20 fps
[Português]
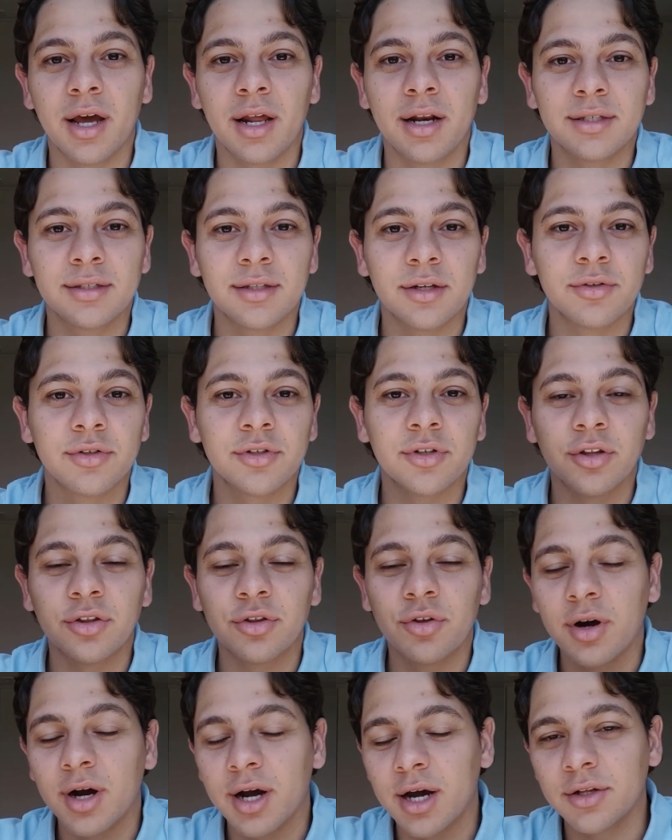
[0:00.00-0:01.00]
elas estão só
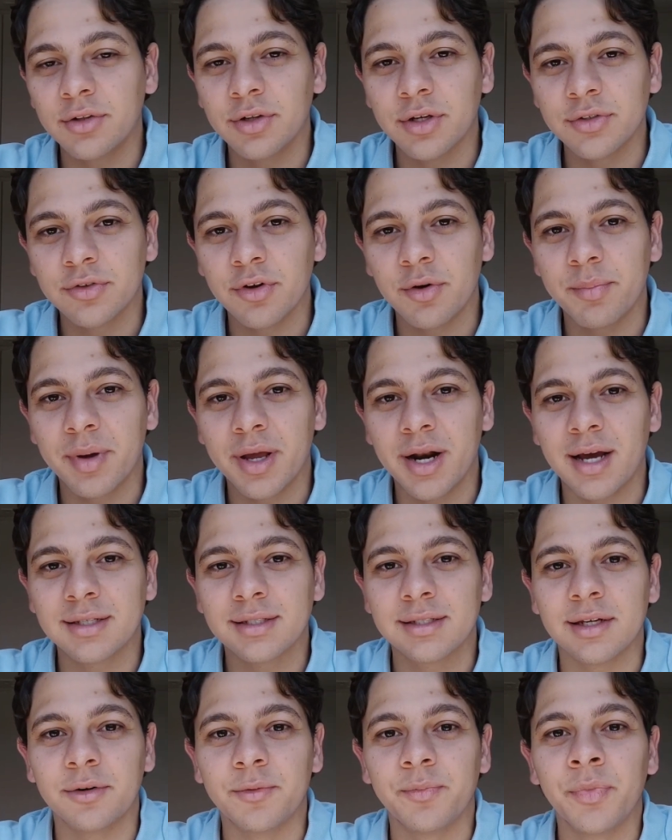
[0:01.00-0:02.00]
tocando a sua
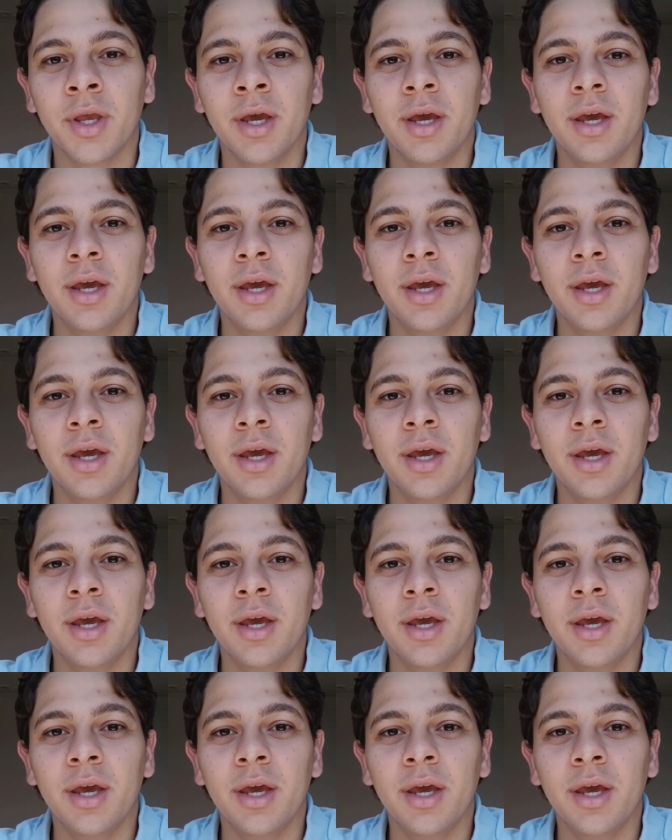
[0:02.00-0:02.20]
operação.